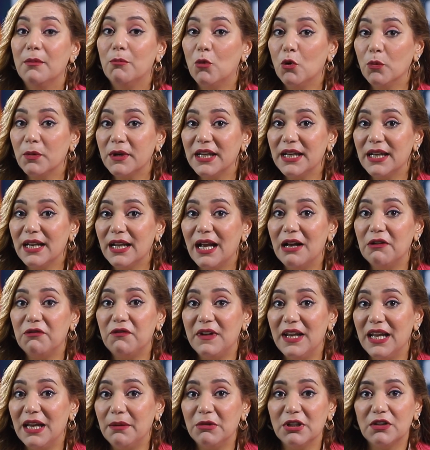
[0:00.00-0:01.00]
ممكن
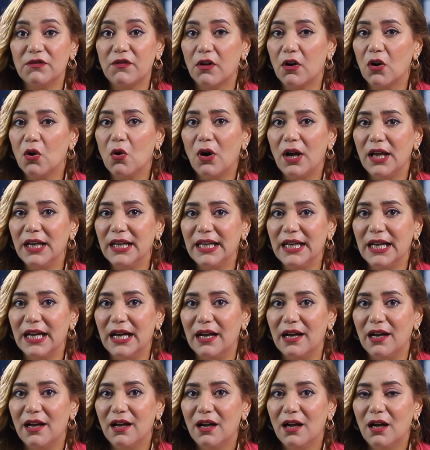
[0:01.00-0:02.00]
افلام يتفرجوا
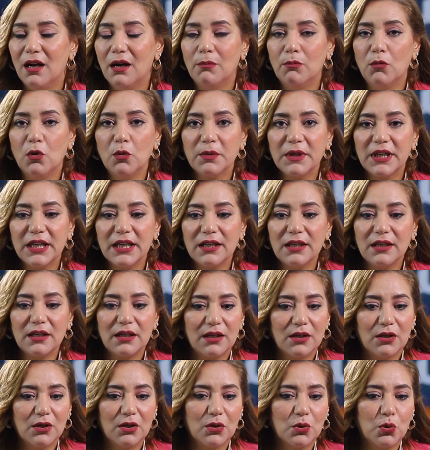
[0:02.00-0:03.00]
عليها ممكن
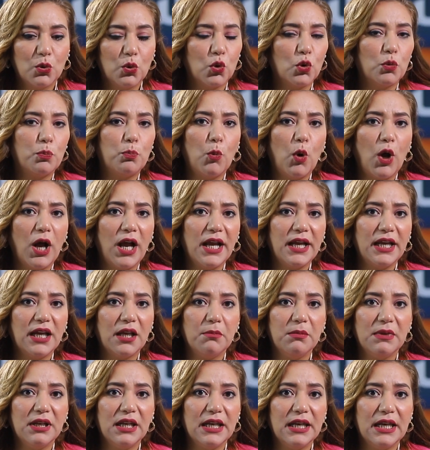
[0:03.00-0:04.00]
جروب
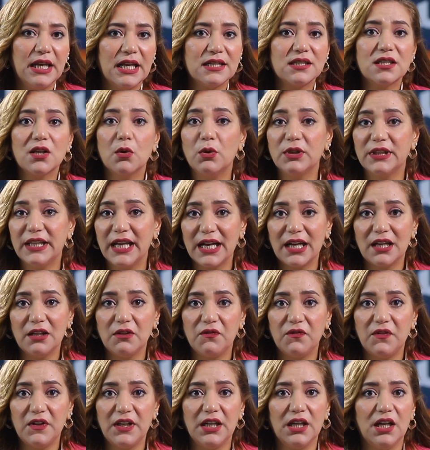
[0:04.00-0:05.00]
معين من الناس هو
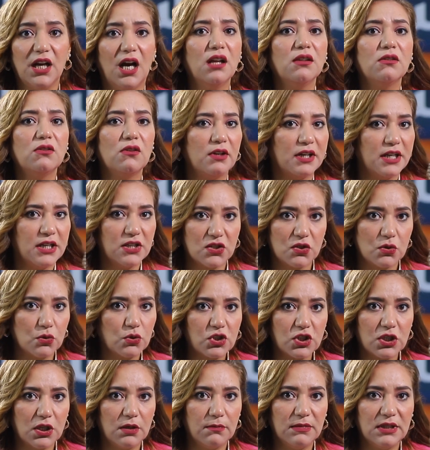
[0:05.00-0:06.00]
داخل فيه عن طريق
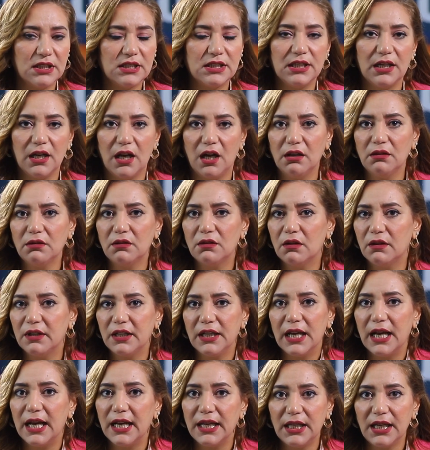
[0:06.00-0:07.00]
السوشيال ميديا عن
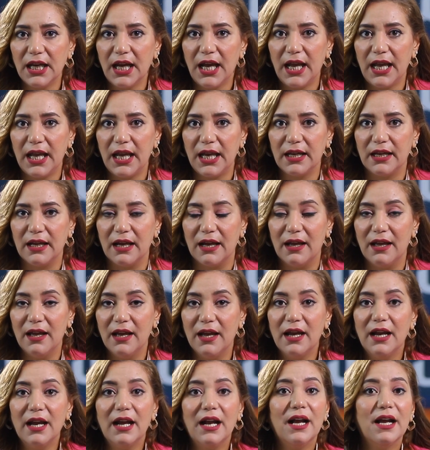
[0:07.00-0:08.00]
طريق اي حاجه
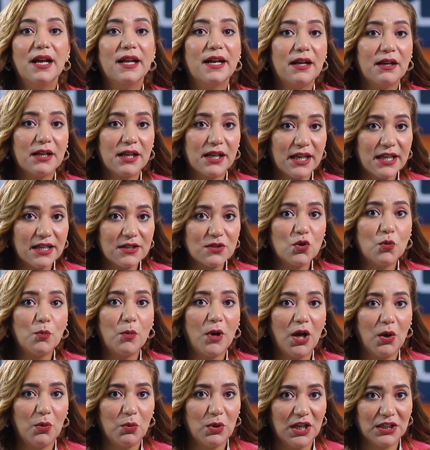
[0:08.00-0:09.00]
ركزوا
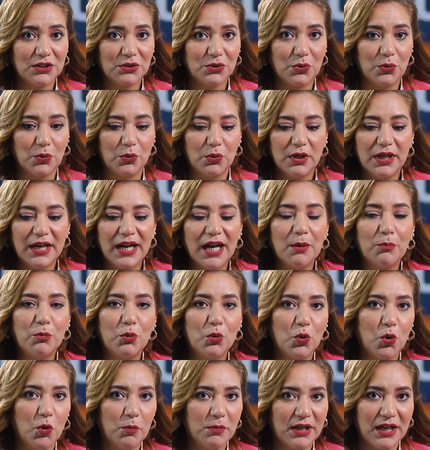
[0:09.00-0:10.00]
مع اولادكم
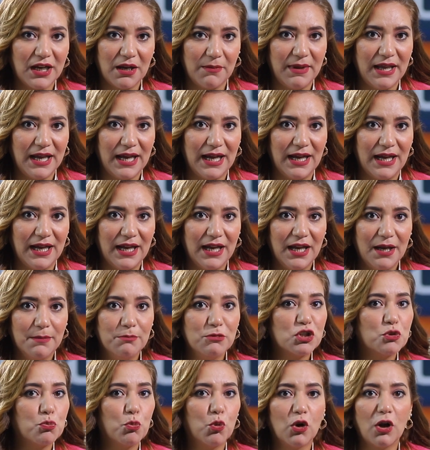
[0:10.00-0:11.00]
راقبوهم يا جماعه
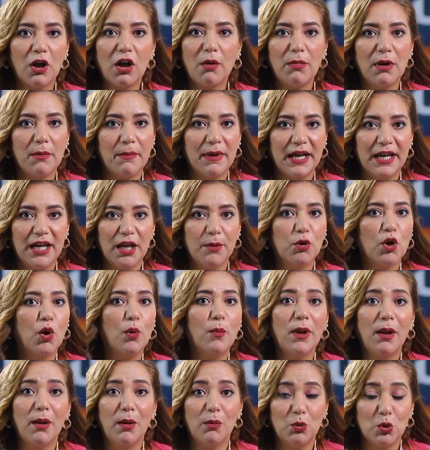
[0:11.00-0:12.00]
مش مراقبه معناه ان
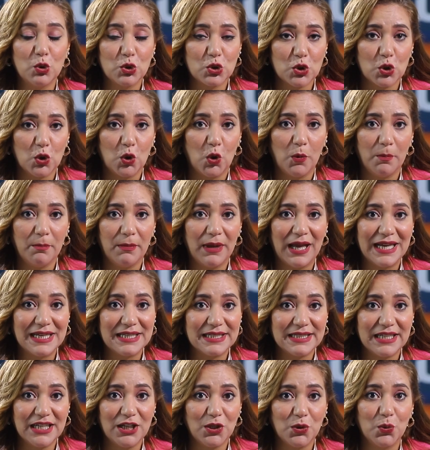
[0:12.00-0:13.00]
هم ما يعملوش اللي هم
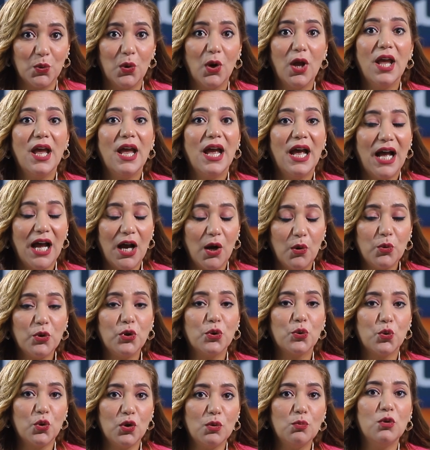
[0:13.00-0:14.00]
عايزينه او
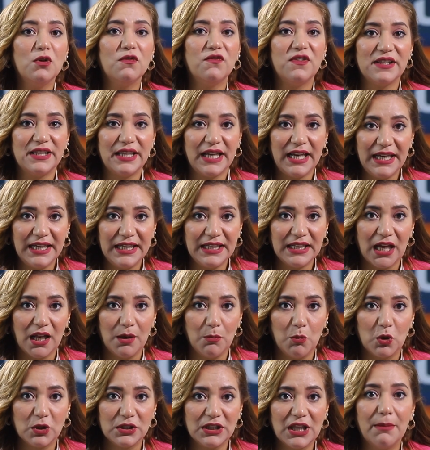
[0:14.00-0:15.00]
يكونوا منفتحين
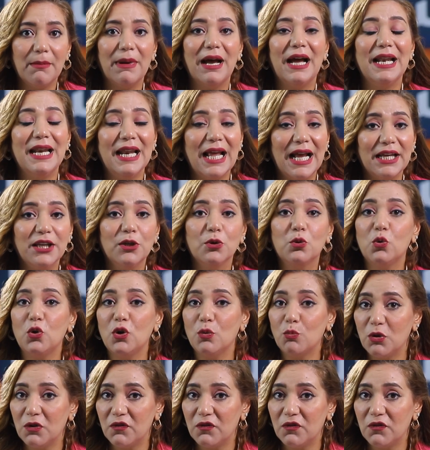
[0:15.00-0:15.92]
على المجتمع لا يكونوا